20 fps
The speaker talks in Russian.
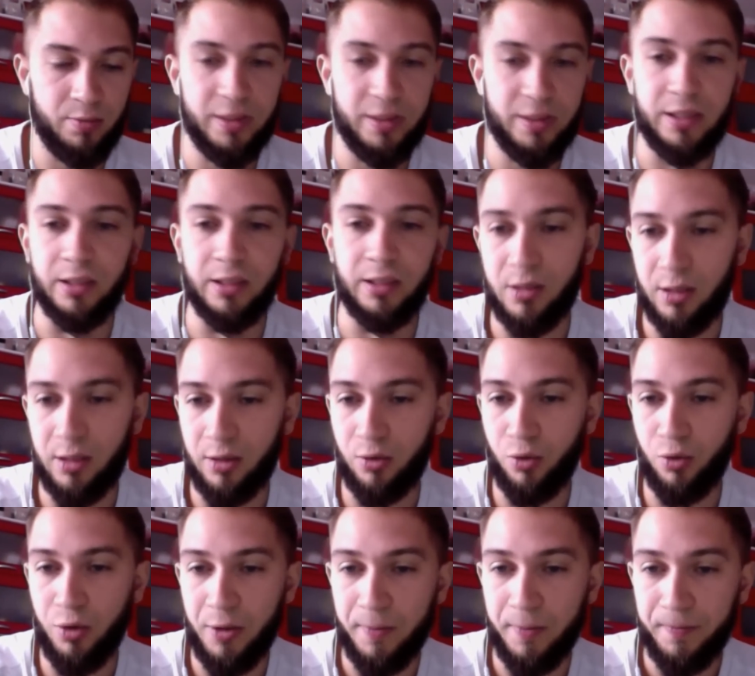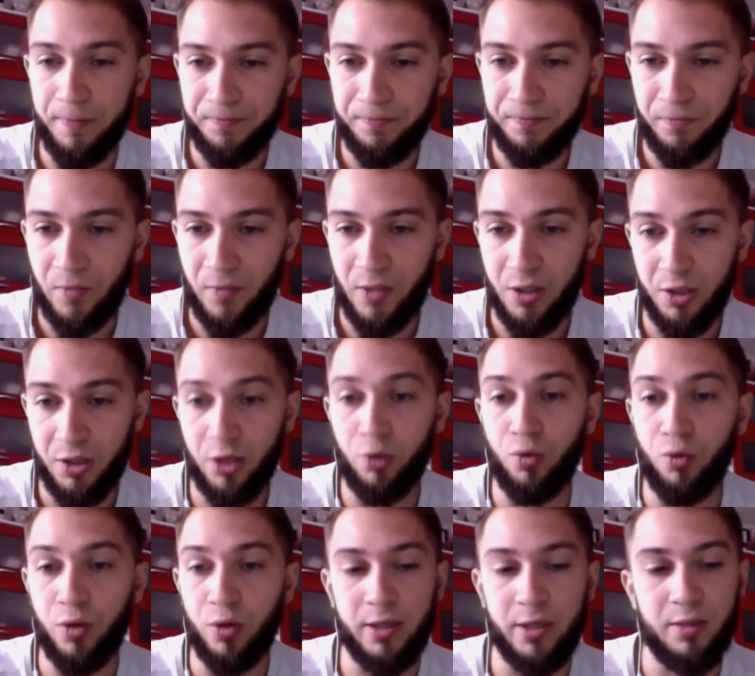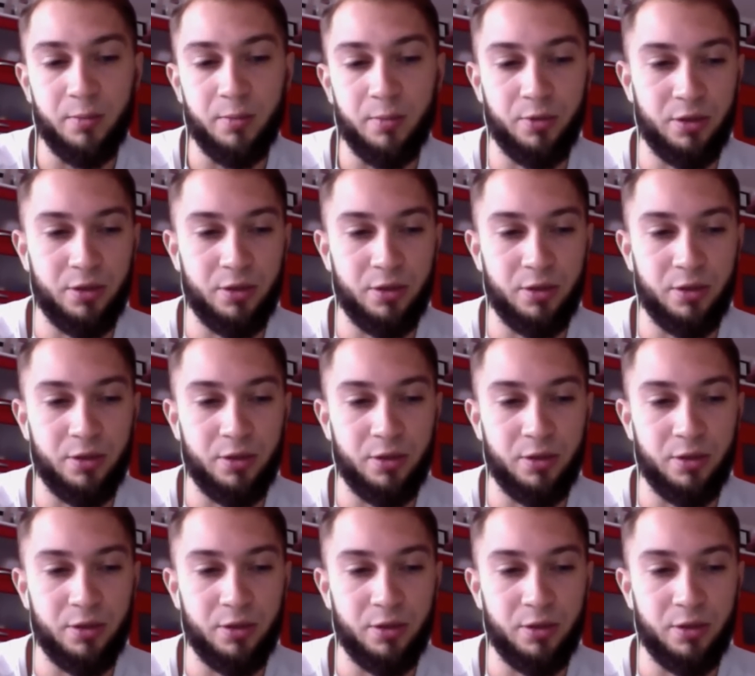быстрой недорогой э, дорогой,